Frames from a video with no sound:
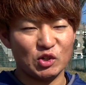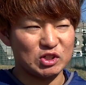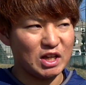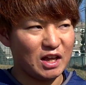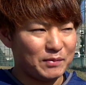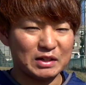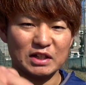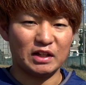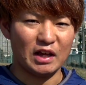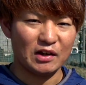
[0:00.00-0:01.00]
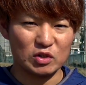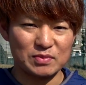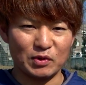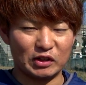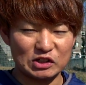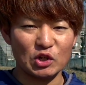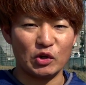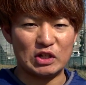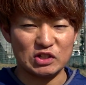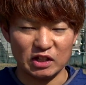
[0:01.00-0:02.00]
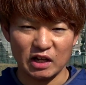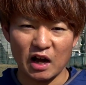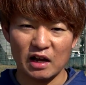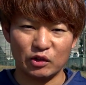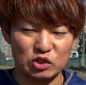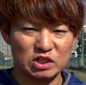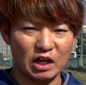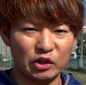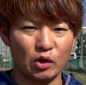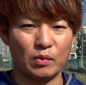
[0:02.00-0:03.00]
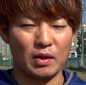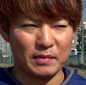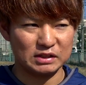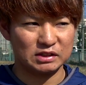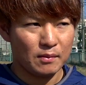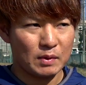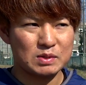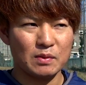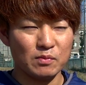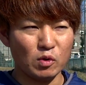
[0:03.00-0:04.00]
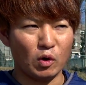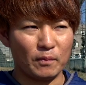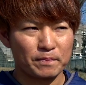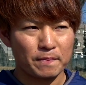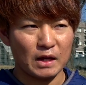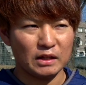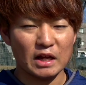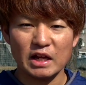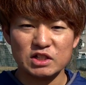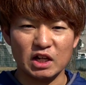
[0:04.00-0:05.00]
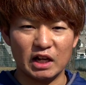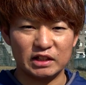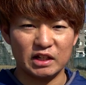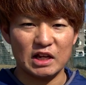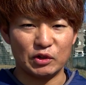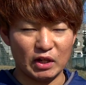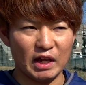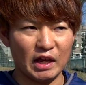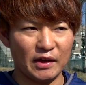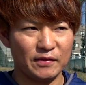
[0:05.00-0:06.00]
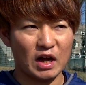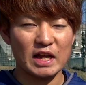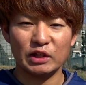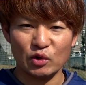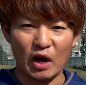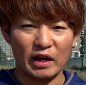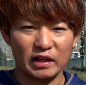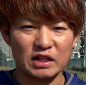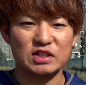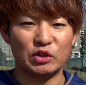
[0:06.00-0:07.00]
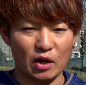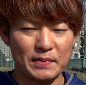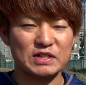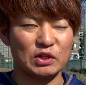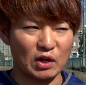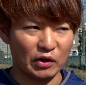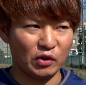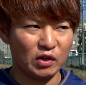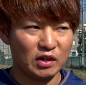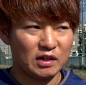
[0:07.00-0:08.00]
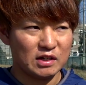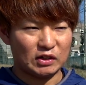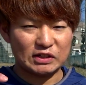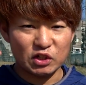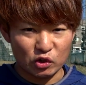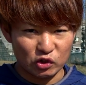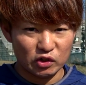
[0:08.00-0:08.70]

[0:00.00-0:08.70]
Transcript: 用して皆さんで守備の脱力について考えてほしいかなと思います、まあ、自分も、え内野しかやってないので外野とかキャッチャーとかピッチャーとかの脱力